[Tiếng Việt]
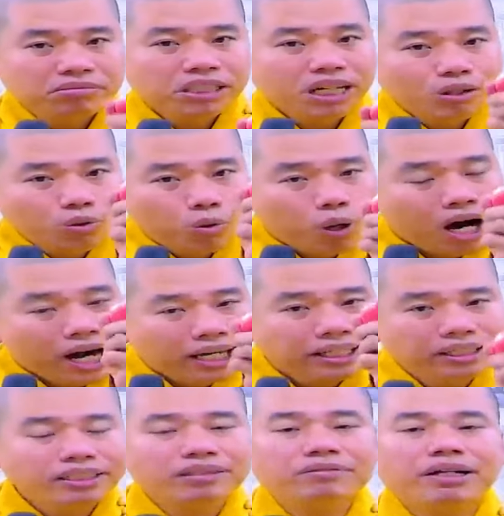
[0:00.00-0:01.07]
nhắc
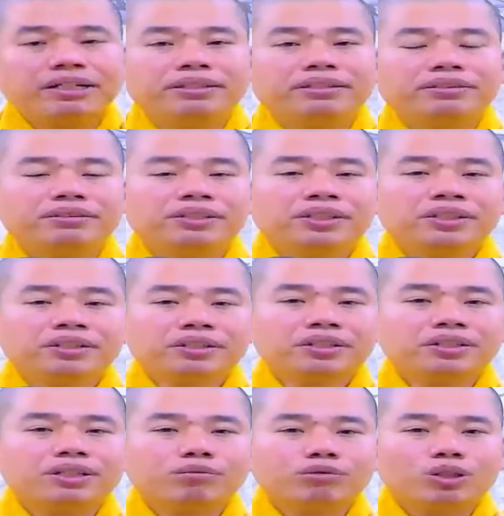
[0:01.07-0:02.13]
hoài như vậy đó
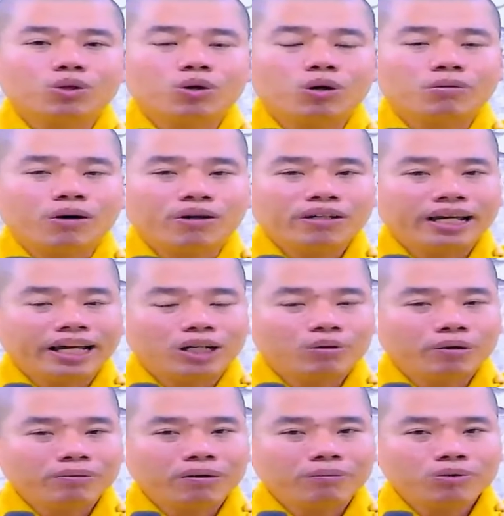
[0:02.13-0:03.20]
người trong chùa mỗi ngày
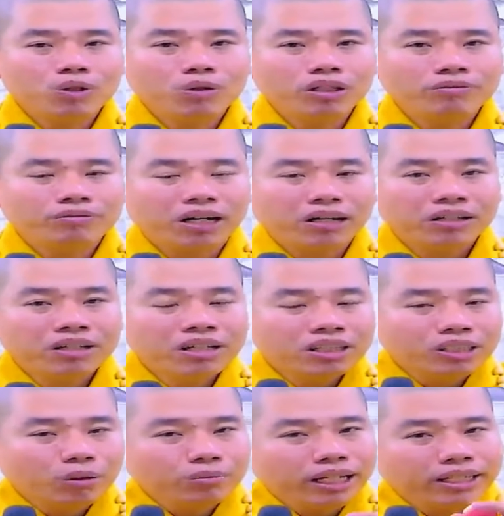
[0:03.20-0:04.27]
cũng phải bấm số niệm phật
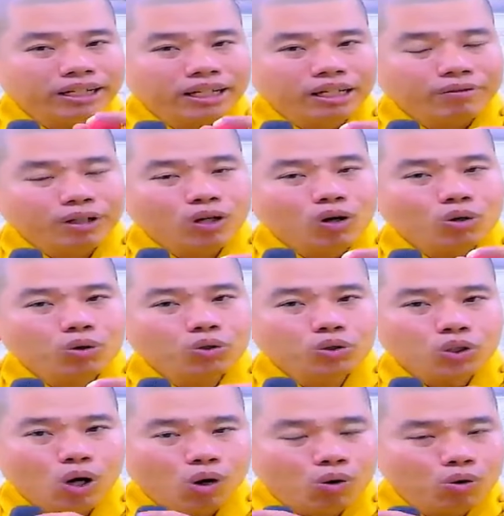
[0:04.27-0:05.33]
trong gia đình thì phải có cuốn
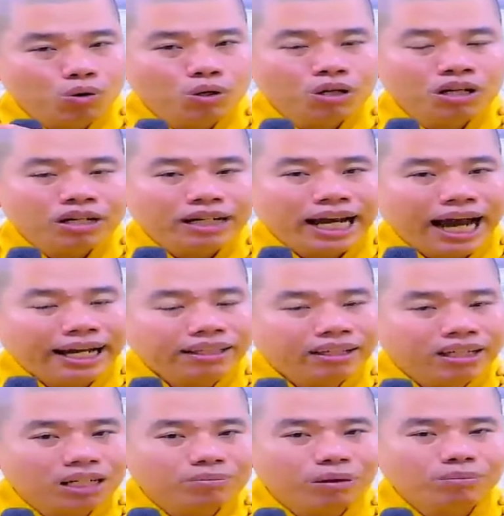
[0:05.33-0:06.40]
sổ cả
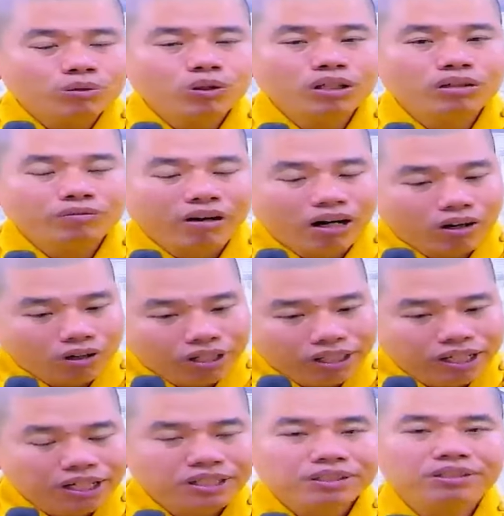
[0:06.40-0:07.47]
gia đình bấm số niệm phật rồi đi
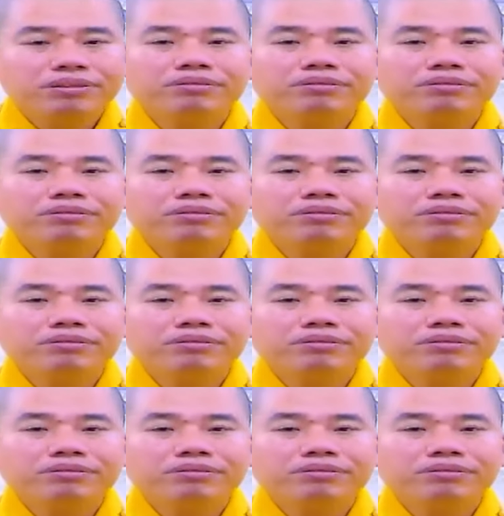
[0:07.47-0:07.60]
ghi